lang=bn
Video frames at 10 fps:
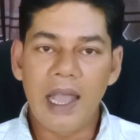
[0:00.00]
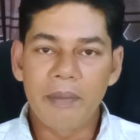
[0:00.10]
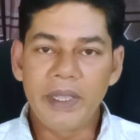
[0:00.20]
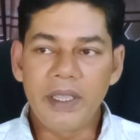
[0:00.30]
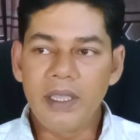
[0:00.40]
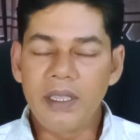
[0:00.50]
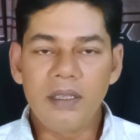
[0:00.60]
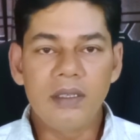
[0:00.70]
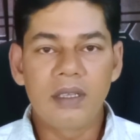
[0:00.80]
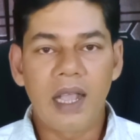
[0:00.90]
আমি
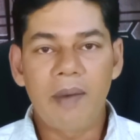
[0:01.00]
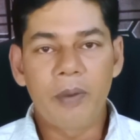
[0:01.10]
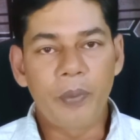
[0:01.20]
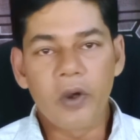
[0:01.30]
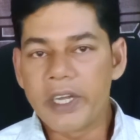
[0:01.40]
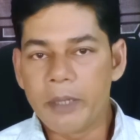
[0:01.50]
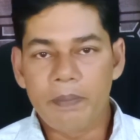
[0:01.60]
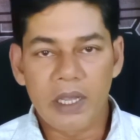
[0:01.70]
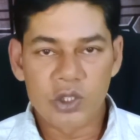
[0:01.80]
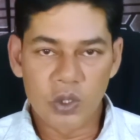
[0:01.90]
আমার পকেটে
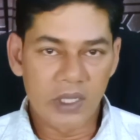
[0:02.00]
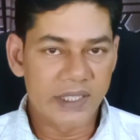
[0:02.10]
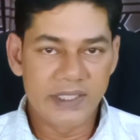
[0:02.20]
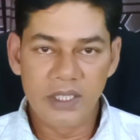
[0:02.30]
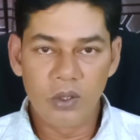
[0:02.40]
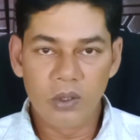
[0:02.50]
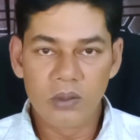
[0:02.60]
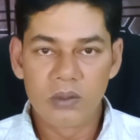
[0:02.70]
পাঁচশো টাকা ছিল